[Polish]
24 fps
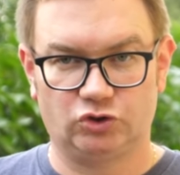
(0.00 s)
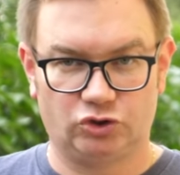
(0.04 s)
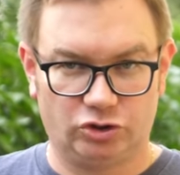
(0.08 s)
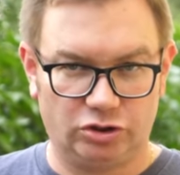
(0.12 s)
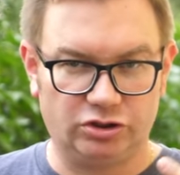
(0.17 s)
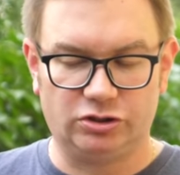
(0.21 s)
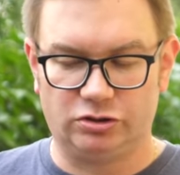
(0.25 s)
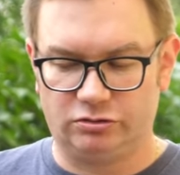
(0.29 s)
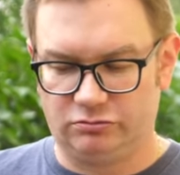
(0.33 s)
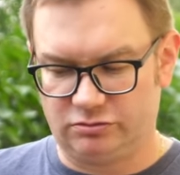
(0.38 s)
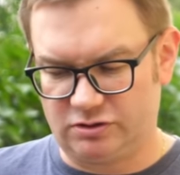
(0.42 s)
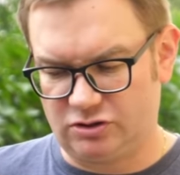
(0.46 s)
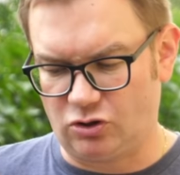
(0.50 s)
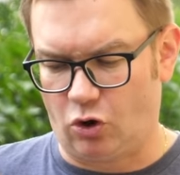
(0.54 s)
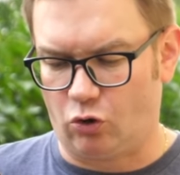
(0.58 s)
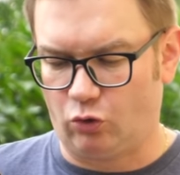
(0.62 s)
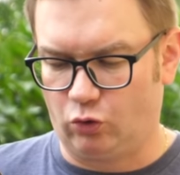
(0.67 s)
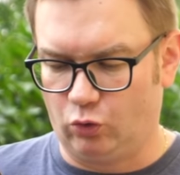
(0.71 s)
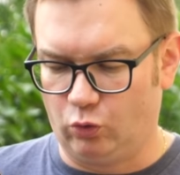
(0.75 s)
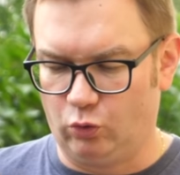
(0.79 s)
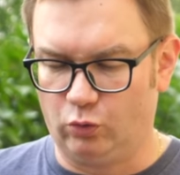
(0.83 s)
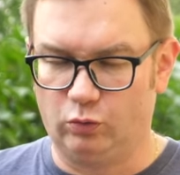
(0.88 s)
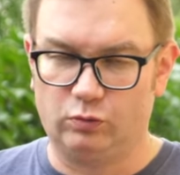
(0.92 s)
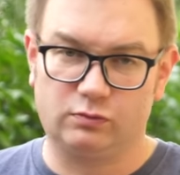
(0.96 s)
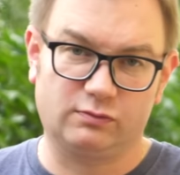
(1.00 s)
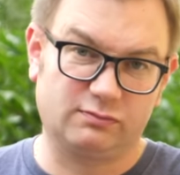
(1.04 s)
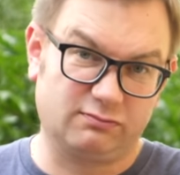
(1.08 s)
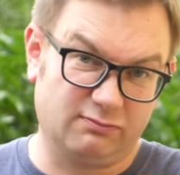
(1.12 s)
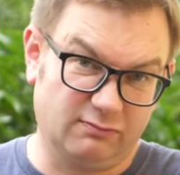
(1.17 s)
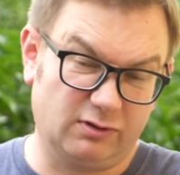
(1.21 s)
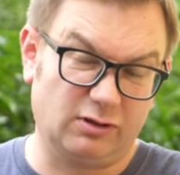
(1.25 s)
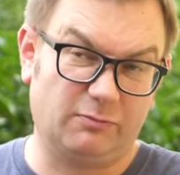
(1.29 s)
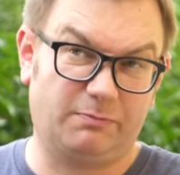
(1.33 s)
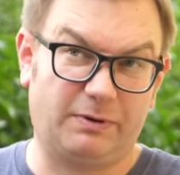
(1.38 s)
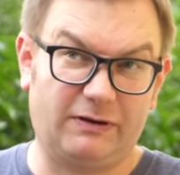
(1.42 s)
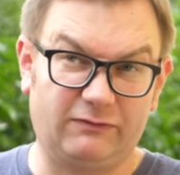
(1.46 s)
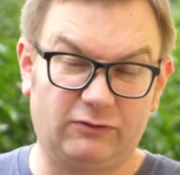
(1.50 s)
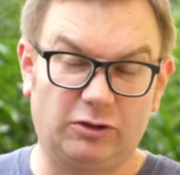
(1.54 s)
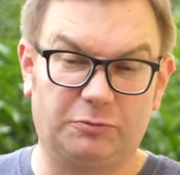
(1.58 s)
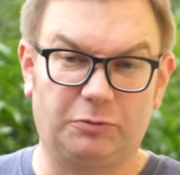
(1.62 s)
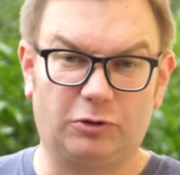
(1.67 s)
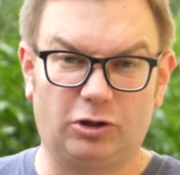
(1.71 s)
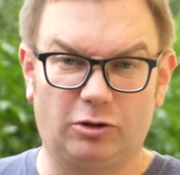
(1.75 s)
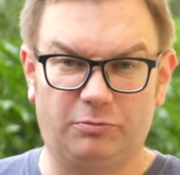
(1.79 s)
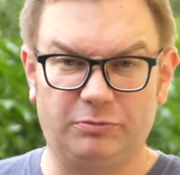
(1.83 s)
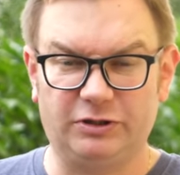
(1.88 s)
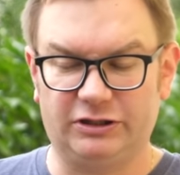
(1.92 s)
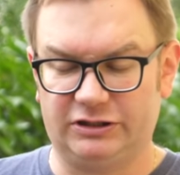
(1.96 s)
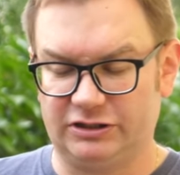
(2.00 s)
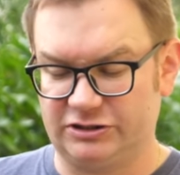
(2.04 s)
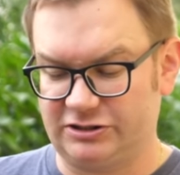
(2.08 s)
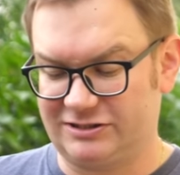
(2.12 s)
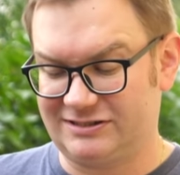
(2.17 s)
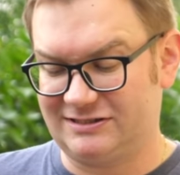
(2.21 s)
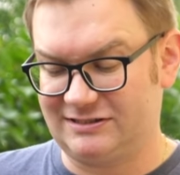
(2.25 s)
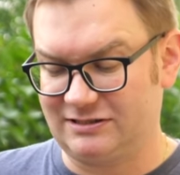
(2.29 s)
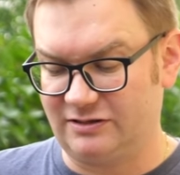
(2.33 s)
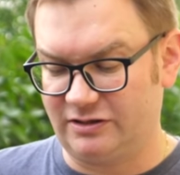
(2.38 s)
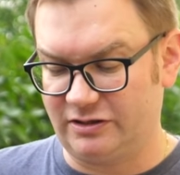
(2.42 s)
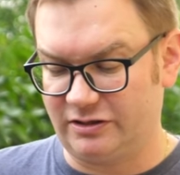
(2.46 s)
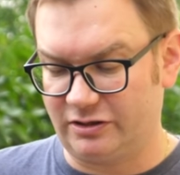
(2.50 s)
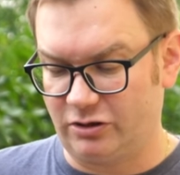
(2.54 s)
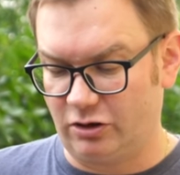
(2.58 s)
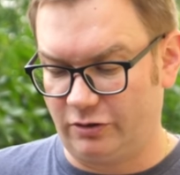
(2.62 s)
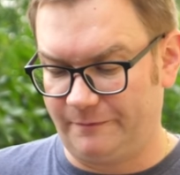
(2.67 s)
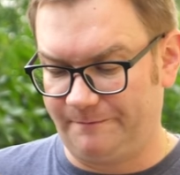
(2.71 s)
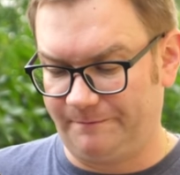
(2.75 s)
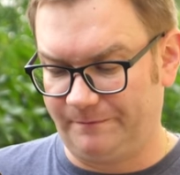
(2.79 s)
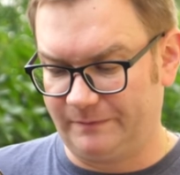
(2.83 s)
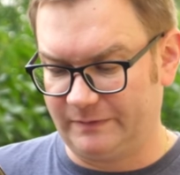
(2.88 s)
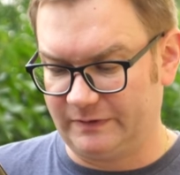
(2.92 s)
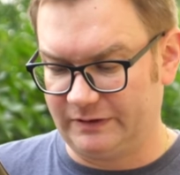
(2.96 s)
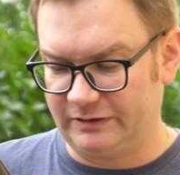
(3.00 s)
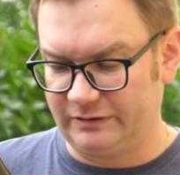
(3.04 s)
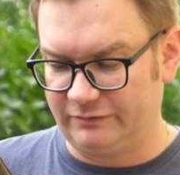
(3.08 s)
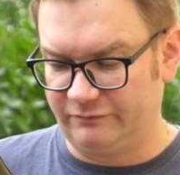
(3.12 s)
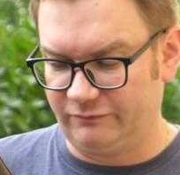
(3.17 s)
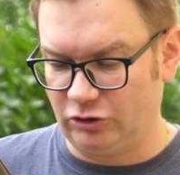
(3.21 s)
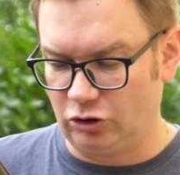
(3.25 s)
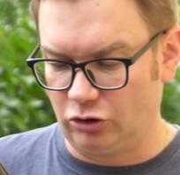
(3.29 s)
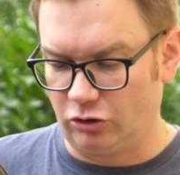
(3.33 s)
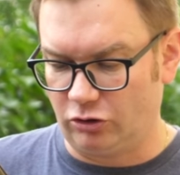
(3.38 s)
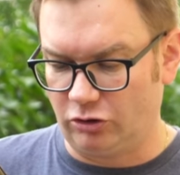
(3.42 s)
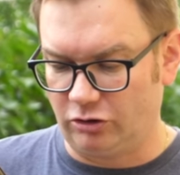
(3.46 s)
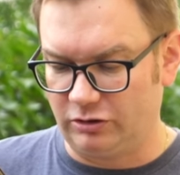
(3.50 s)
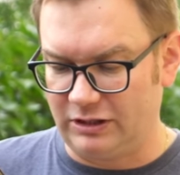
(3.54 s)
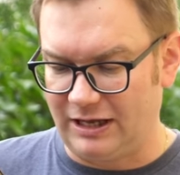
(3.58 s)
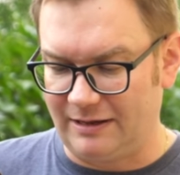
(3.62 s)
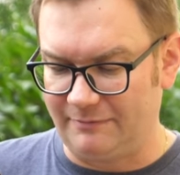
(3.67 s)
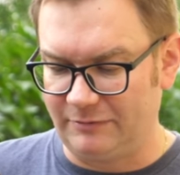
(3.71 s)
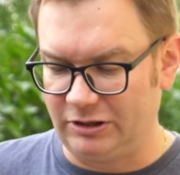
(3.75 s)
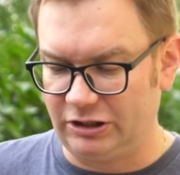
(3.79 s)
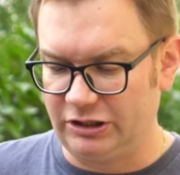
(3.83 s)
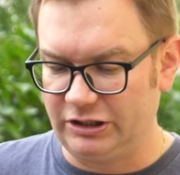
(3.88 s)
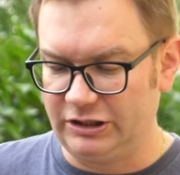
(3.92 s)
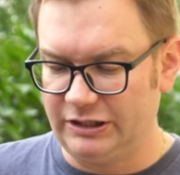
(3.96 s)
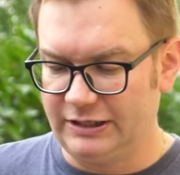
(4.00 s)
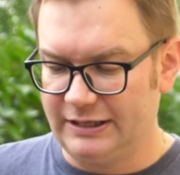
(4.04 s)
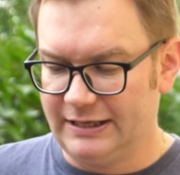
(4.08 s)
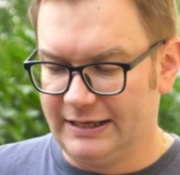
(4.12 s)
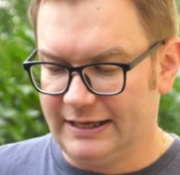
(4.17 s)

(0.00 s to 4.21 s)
i soku, no prawdopodobnie też z winogronami,